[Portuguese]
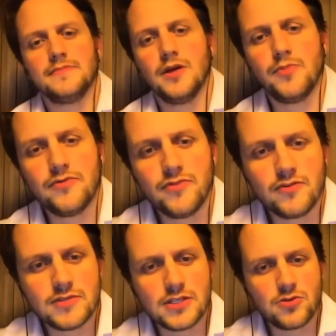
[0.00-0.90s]
Eu prefiro
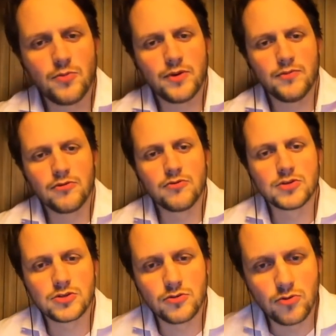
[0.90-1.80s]
que vocês comprem o meu
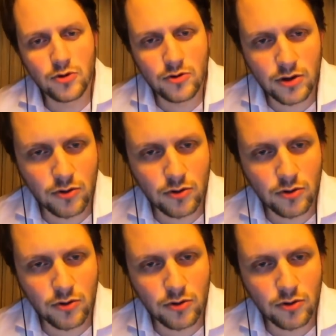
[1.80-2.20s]
curso que o,